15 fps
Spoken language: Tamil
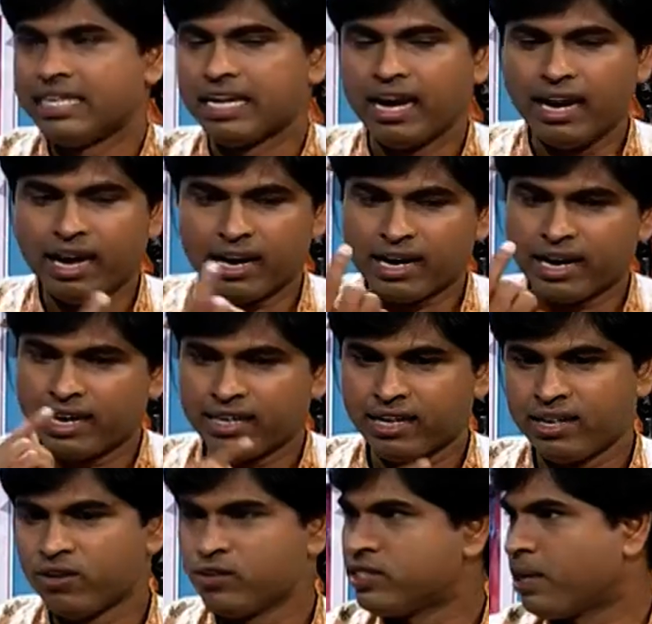எல்லா
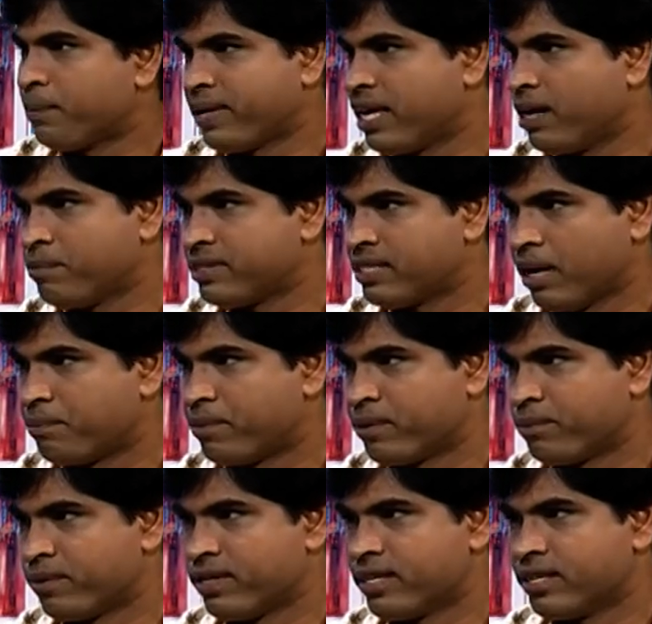காய்கறிகளும் சமைக்காமல் சாப்பிட
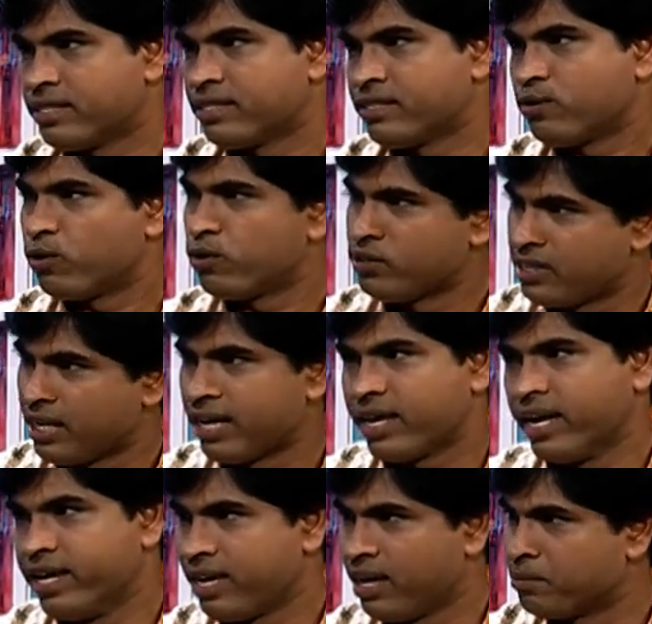முடியாது ஒரு சில
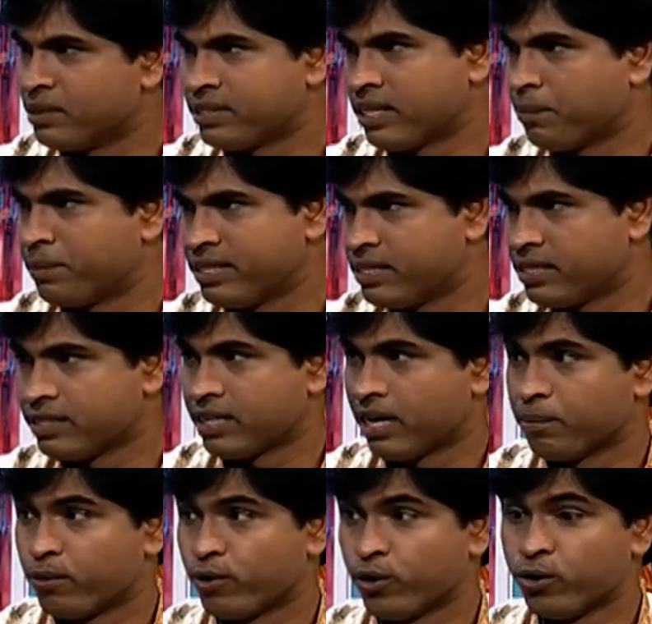காய்கறி நம்ம சமைத்து தான்
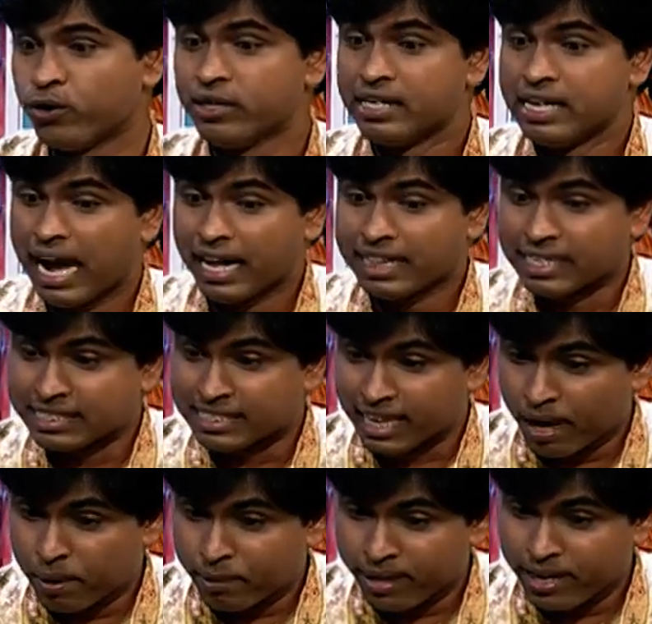சாப்பிட்ணும் அந்த
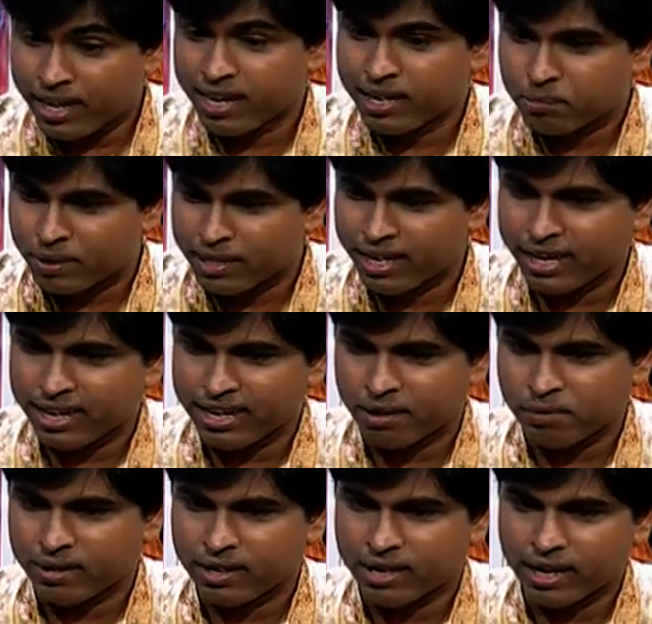சமையல் என்பதே என்ன
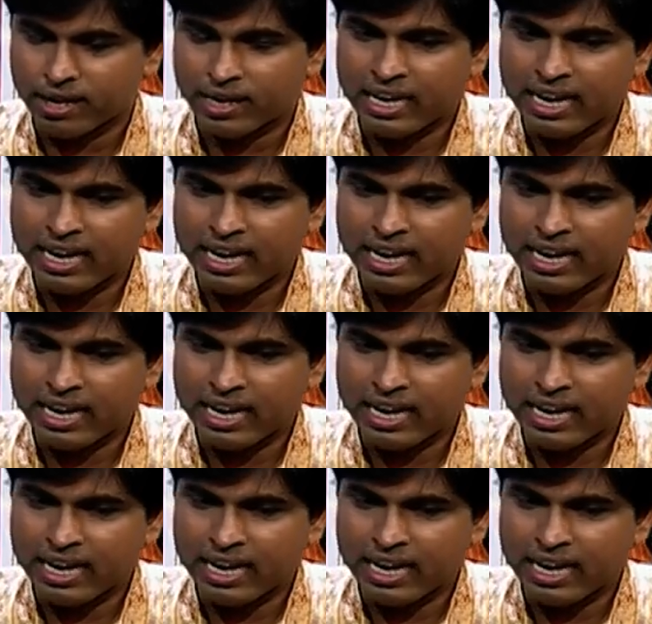அப்படின்னாங்க